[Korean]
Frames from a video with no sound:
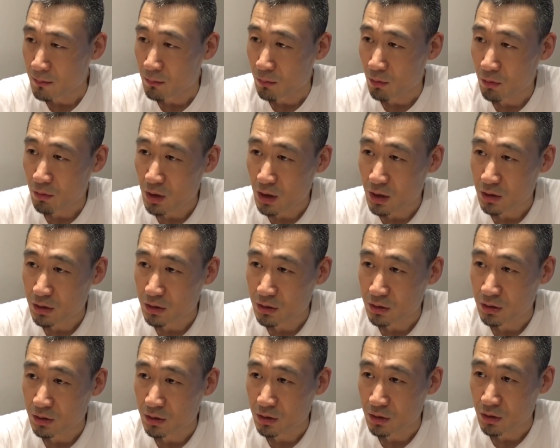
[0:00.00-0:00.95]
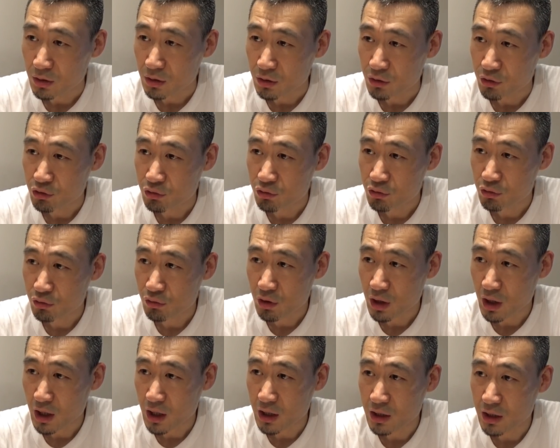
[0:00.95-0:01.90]
뭔가 그
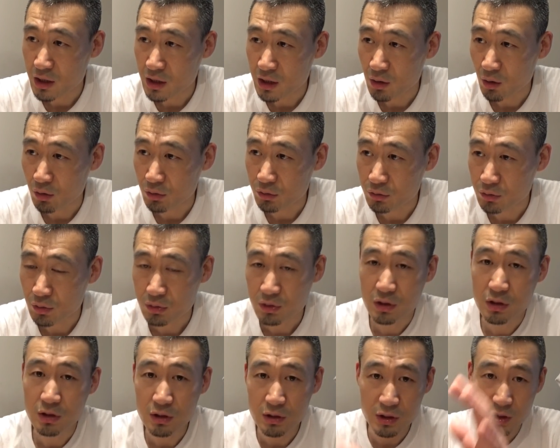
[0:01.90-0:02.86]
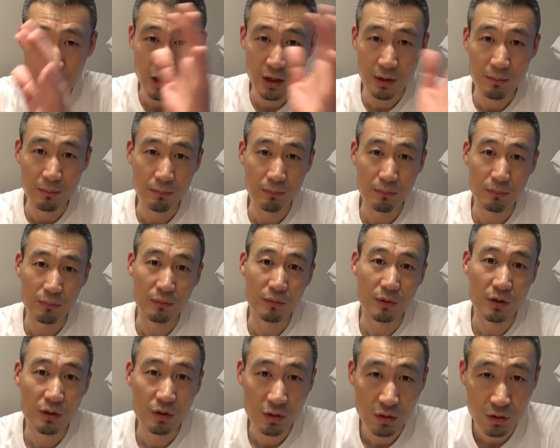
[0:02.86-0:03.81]
축하할 일, 어, 좀큰 이렇게
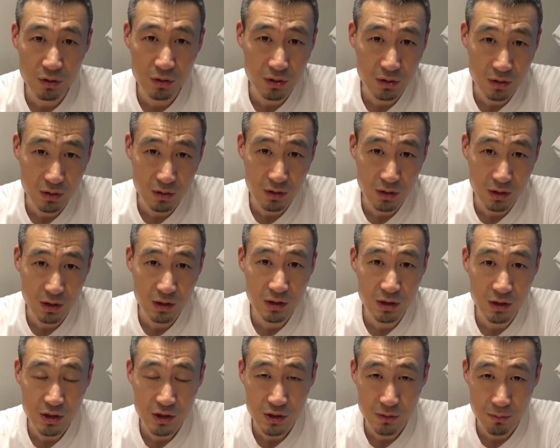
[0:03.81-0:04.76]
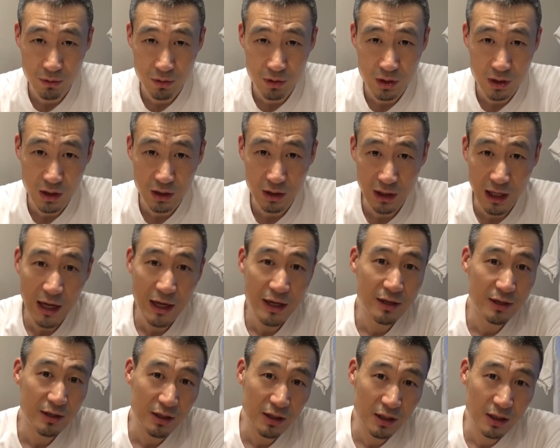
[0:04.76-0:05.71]
그런 일들이 있으면 일단
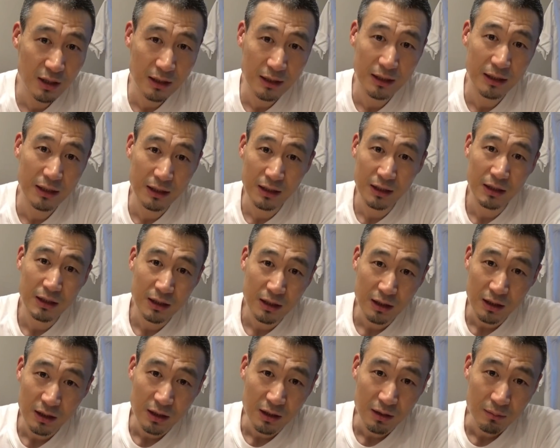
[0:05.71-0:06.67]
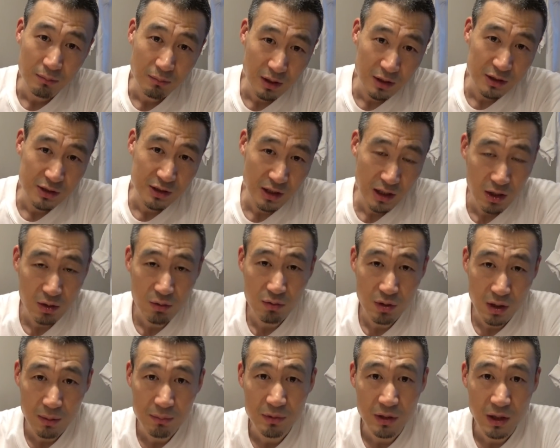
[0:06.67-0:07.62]
타이를 많이
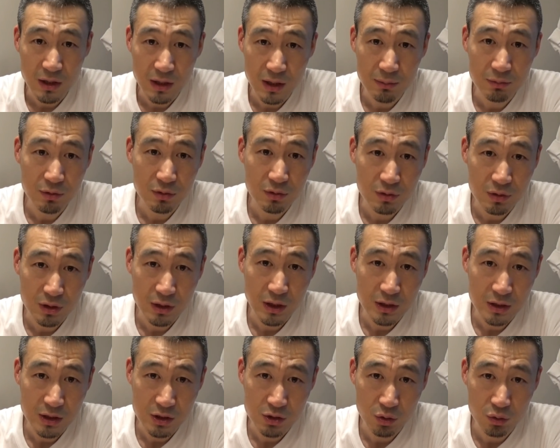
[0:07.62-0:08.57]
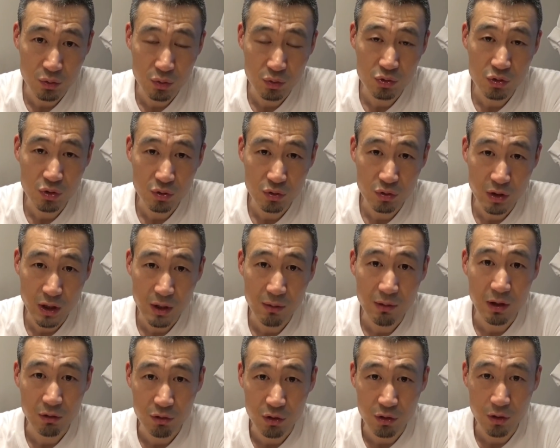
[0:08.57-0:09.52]
사용을 합니다. 옛날부터 그렇게 이제 전통적으로
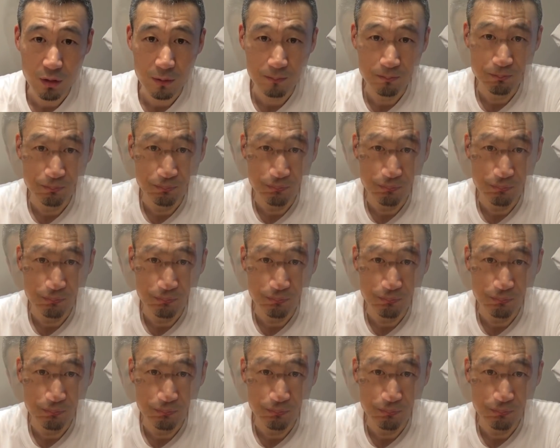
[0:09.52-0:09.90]
해왔고요.